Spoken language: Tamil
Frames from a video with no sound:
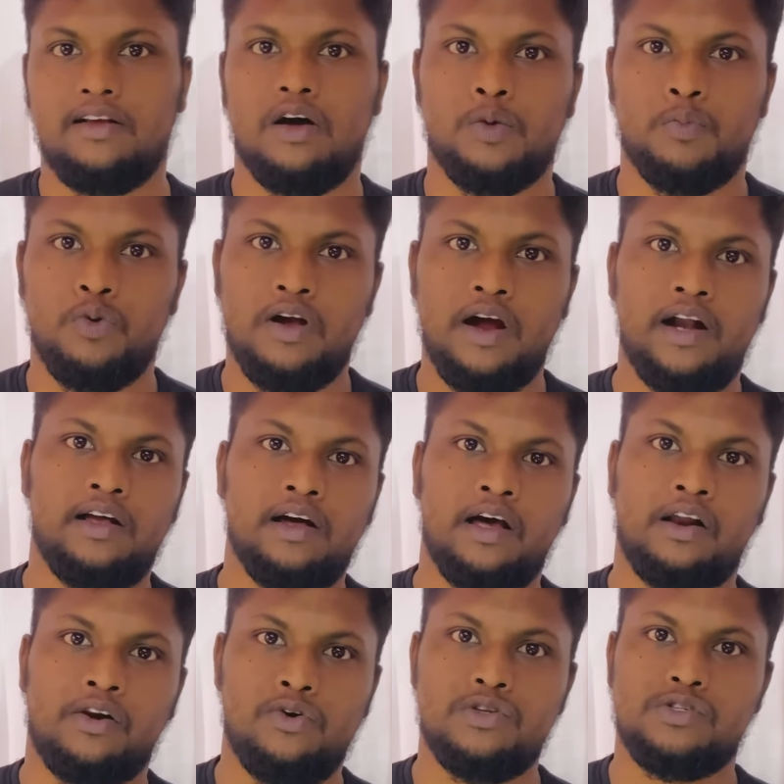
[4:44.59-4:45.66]
கார் புகாடி
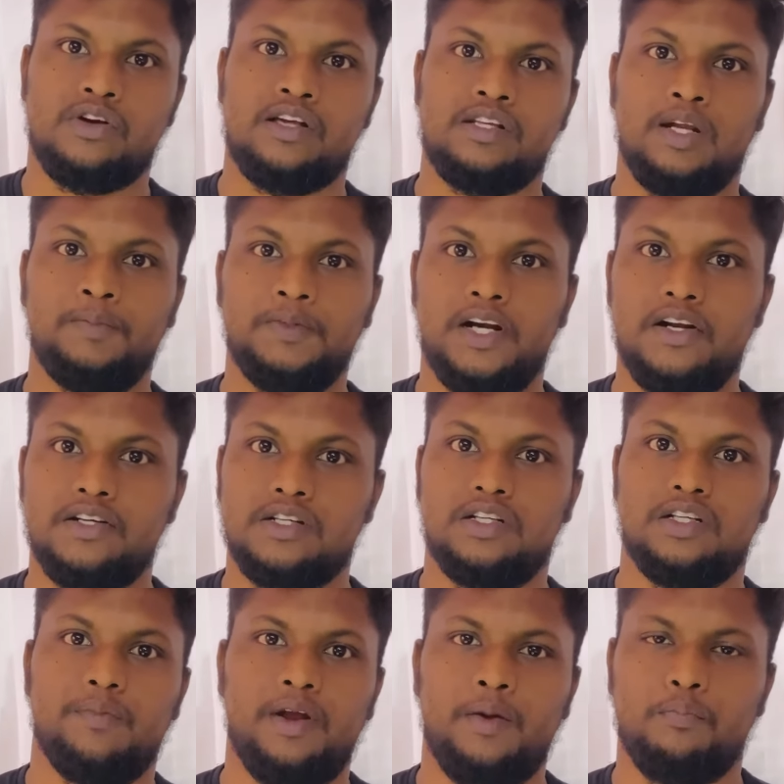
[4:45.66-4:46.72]
கார் ரோல்ஸ் ராய்ஸ் லிமிடெட் எடிஷன்
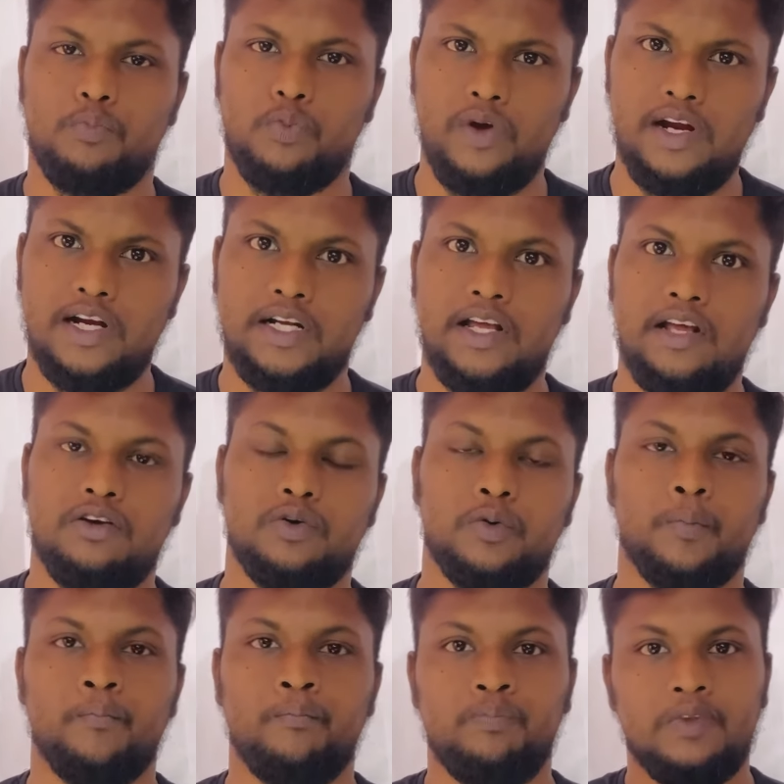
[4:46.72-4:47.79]
இந்த மாதிரி போய்கிட்டே இருக்கும்